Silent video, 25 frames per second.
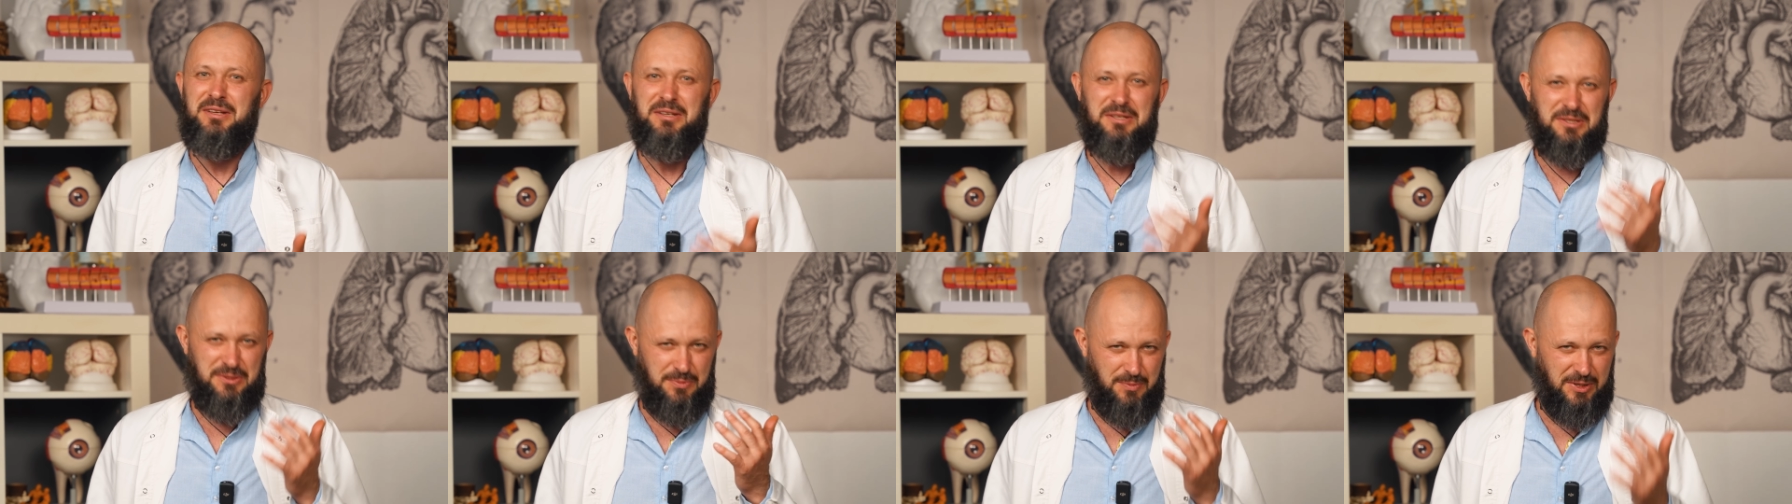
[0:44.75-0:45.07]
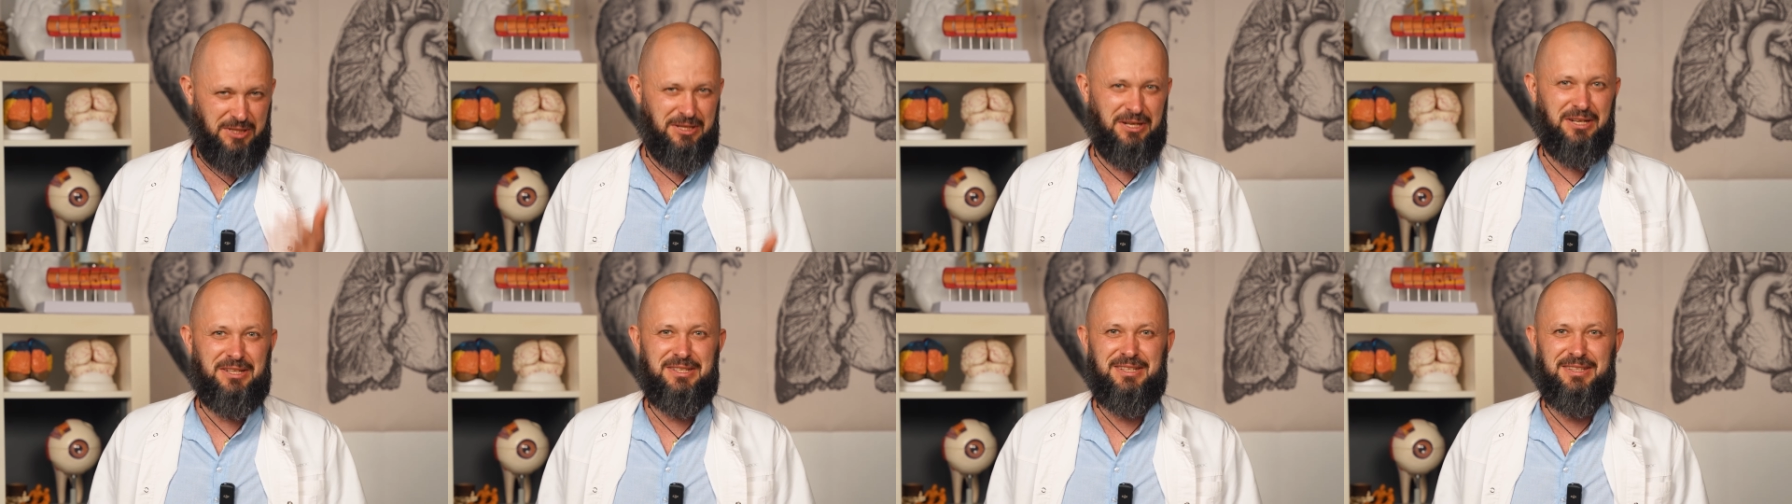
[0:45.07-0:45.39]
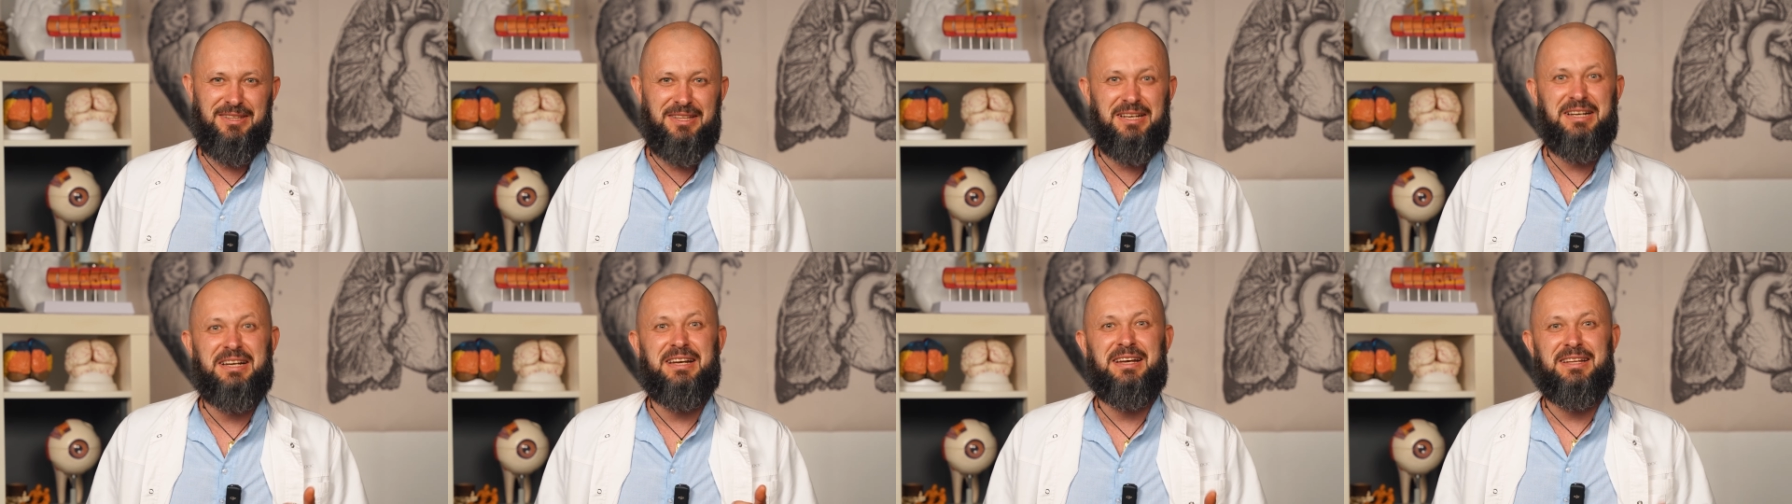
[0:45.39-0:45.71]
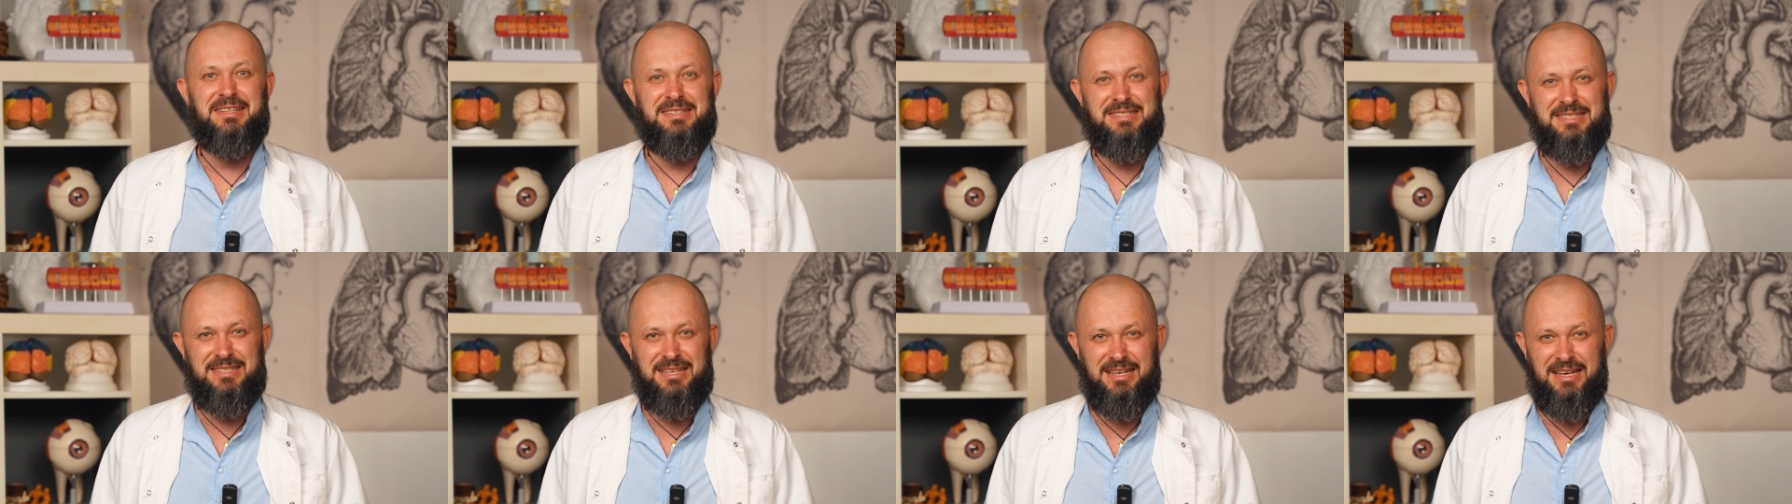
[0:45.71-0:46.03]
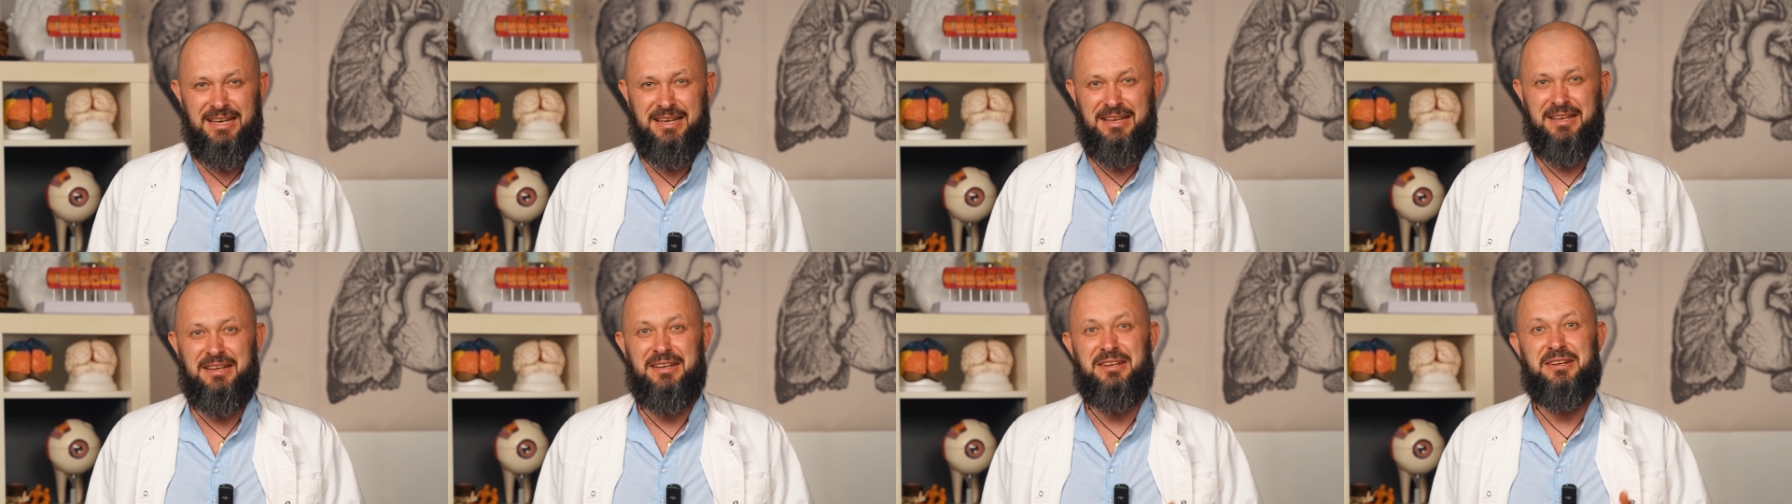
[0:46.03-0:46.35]
Смотрите до
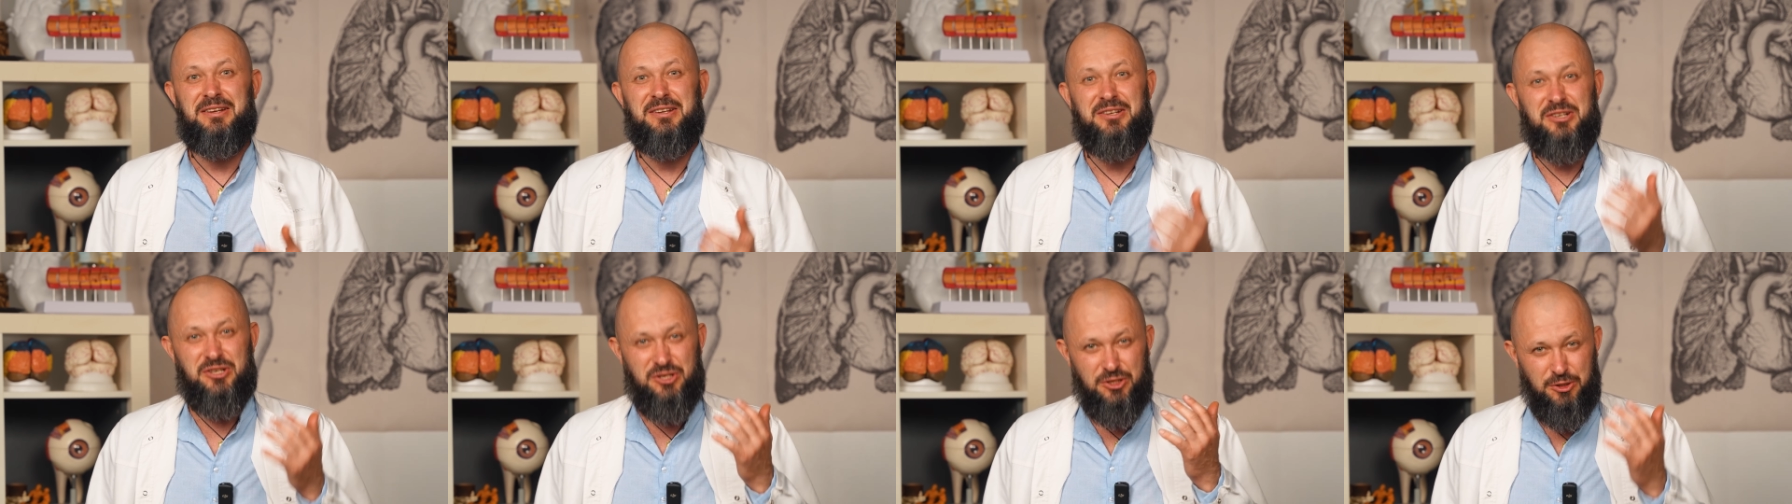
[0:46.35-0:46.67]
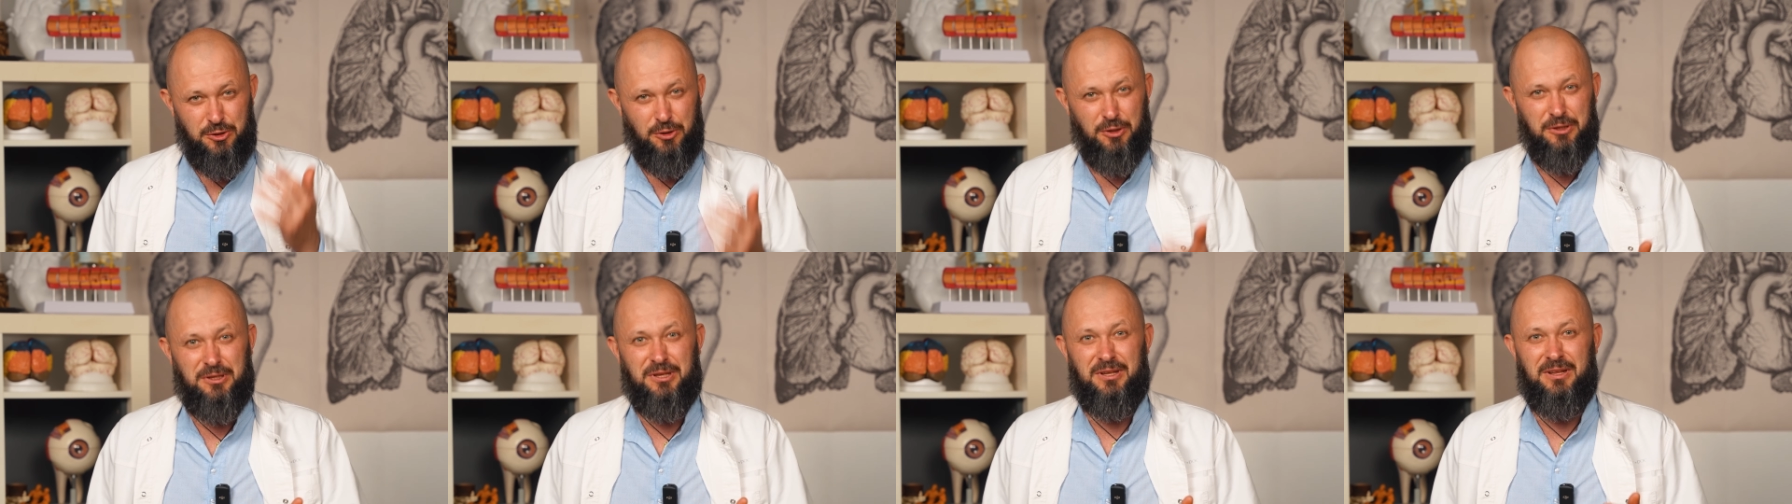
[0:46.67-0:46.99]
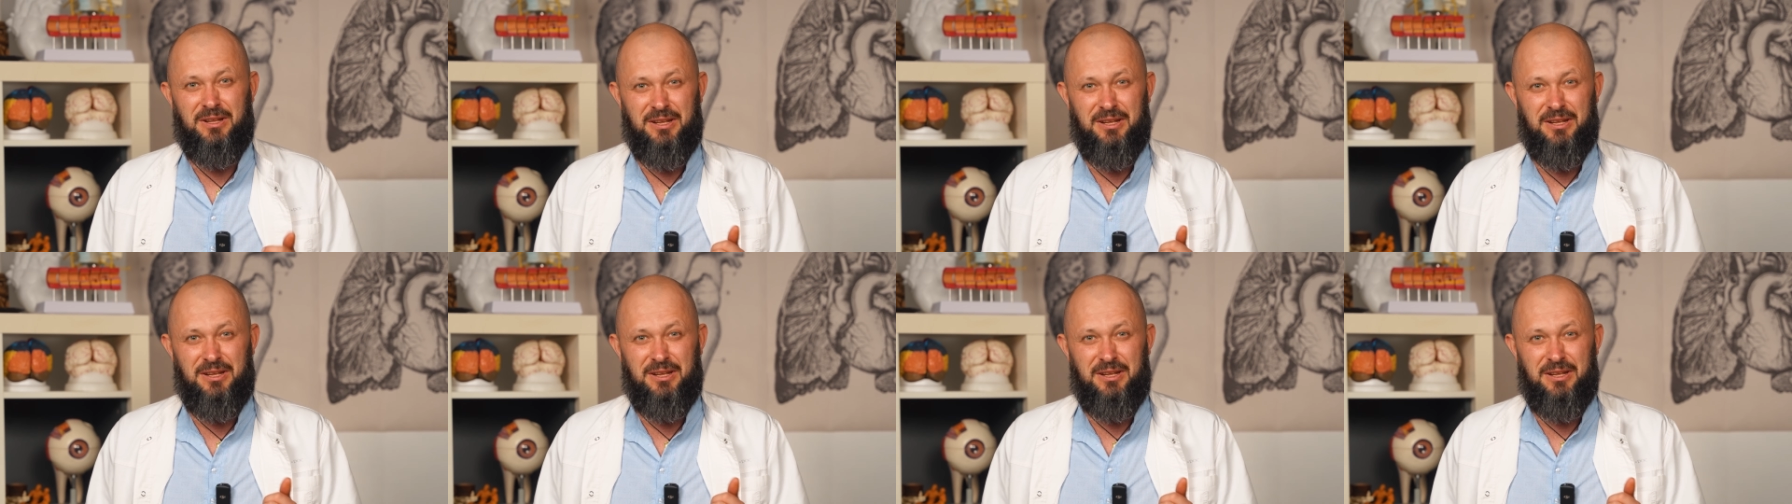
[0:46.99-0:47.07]
конца, что-то